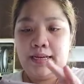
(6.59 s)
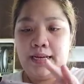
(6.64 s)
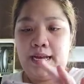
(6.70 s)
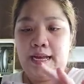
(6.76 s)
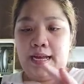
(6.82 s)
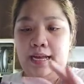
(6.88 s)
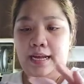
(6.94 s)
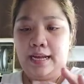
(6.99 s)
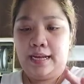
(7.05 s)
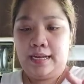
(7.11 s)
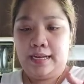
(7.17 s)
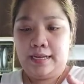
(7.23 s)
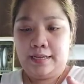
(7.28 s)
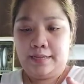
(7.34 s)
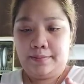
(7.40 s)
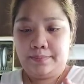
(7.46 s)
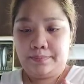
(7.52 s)
Ah,
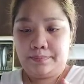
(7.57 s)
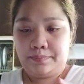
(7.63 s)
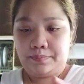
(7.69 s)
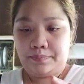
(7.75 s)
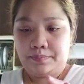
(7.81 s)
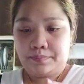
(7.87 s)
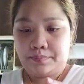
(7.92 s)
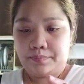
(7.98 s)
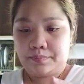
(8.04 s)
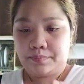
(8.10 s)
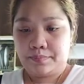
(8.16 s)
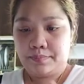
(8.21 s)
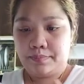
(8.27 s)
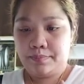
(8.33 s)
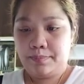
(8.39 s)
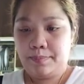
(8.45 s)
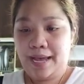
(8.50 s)
uh,
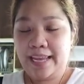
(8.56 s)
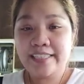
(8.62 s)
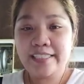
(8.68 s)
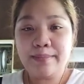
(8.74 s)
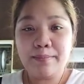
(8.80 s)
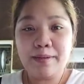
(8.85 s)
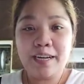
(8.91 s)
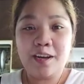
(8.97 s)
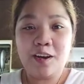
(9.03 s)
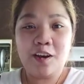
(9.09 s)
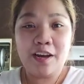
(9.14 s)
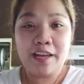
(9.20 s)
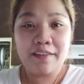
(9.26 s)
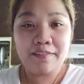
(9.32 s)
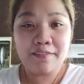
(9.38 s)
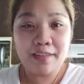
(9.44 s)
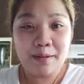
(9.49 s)
para sa mga
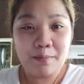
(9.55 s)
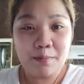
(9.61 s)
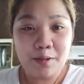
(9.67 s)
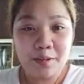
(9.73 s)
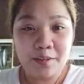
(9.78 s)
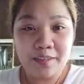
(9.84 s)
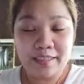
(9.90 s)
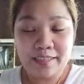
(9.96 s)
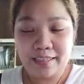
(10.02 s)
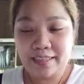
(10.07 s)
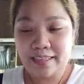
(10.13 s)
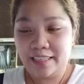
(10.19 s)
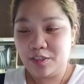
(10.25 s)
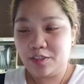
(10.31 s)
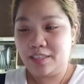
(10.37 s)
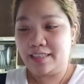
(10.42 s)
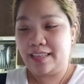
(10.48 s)
OFW na
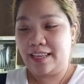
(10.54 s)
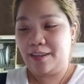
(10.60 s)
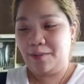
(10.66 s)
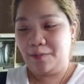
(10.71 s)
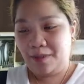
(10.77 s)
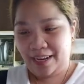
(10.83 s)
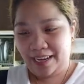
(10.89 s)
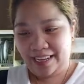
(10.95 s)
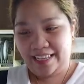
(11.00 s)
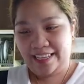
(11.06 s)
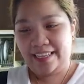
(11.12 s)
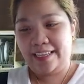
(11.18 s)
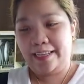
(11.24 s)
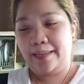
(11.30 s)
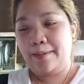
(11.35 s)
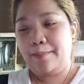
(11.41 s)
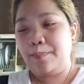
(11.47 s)
nandito sa Taiwan,